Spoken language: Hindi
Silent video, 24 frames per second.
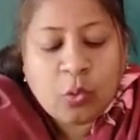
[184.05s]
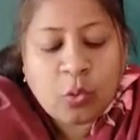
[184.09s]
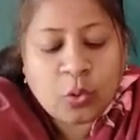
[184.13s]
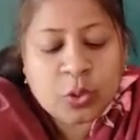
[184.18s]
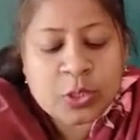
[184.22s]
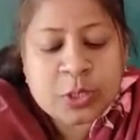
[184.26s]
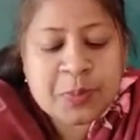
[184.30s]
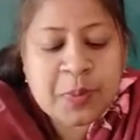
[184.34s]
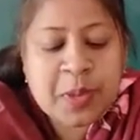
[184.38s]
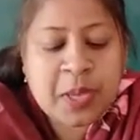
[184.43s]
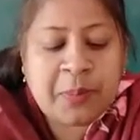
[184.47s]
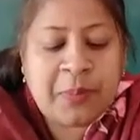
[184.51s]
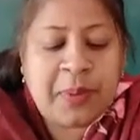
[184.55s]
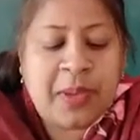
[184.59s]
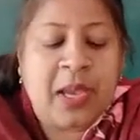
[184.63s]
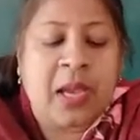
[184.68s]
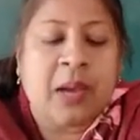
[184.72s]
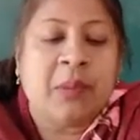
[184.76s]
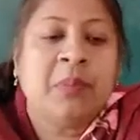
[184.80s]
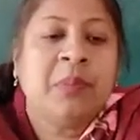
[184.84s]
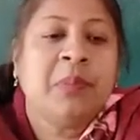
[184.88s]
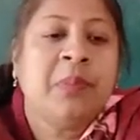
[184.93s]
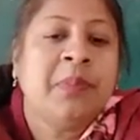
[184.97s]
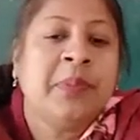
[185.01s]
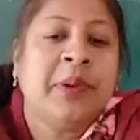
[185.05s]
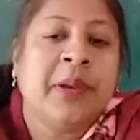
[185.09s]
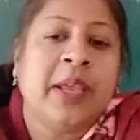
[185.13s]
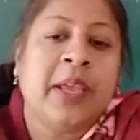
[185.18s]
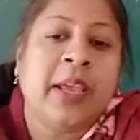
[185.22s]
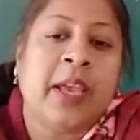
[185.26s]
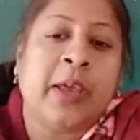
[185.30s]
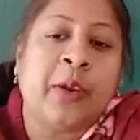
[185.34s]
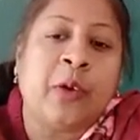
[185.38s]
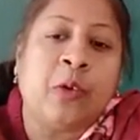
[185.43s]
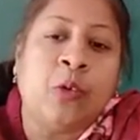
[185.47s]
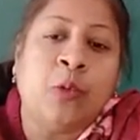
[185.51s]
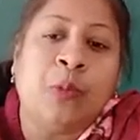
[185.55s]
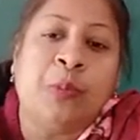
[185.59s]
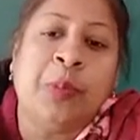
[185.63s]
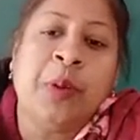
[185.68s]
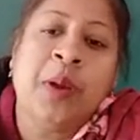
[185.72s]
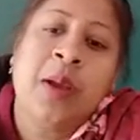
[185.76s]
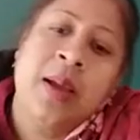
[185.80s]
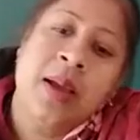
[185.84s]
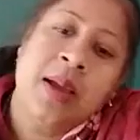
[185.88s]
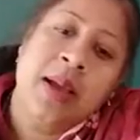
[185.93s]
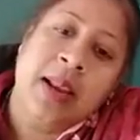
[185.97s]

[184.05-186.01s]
उसमें भी हम नया रूप